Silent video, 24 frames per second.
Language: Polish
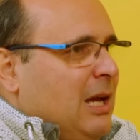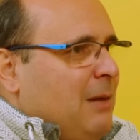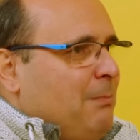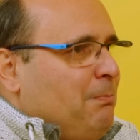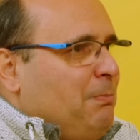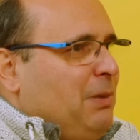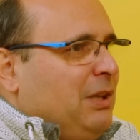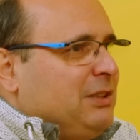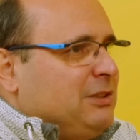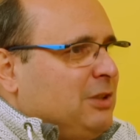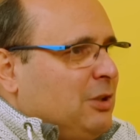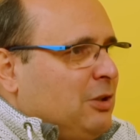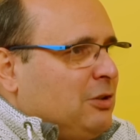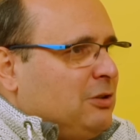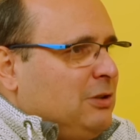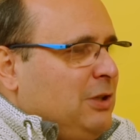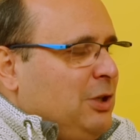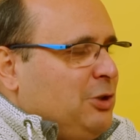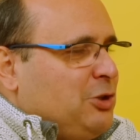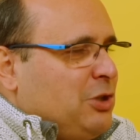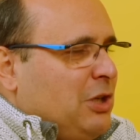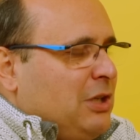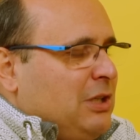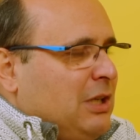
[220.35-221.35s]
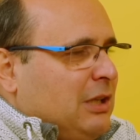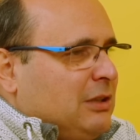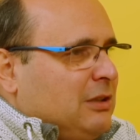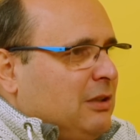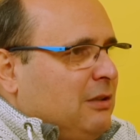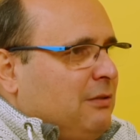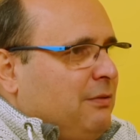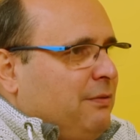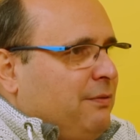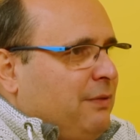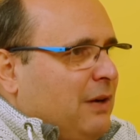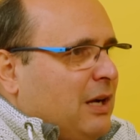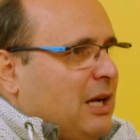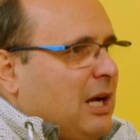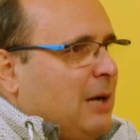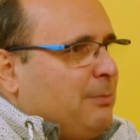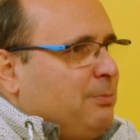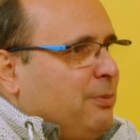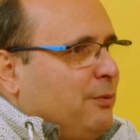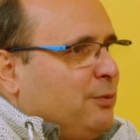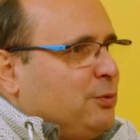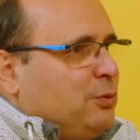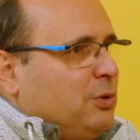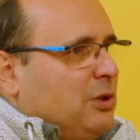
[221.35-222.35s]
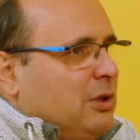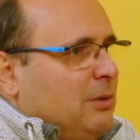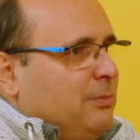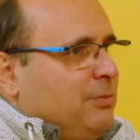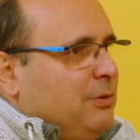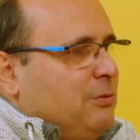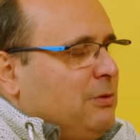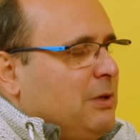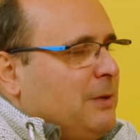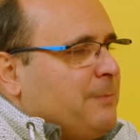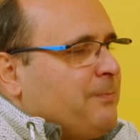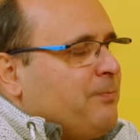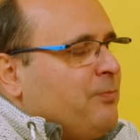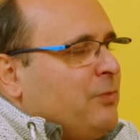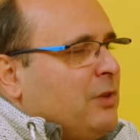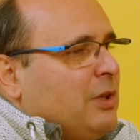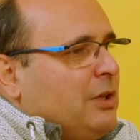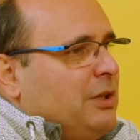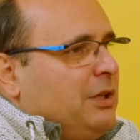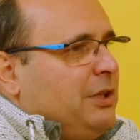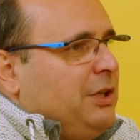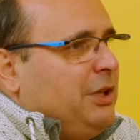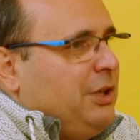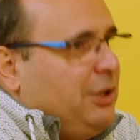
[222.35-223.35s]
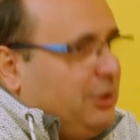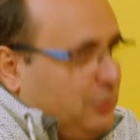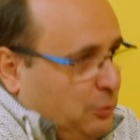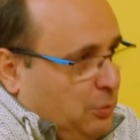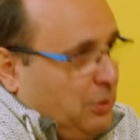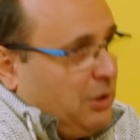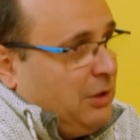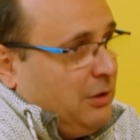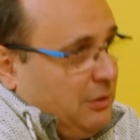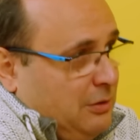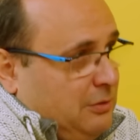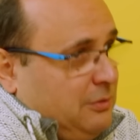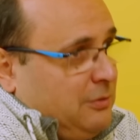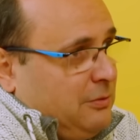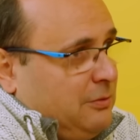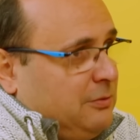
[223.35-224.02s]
bez rozliczenia tych fakapów, które były i które,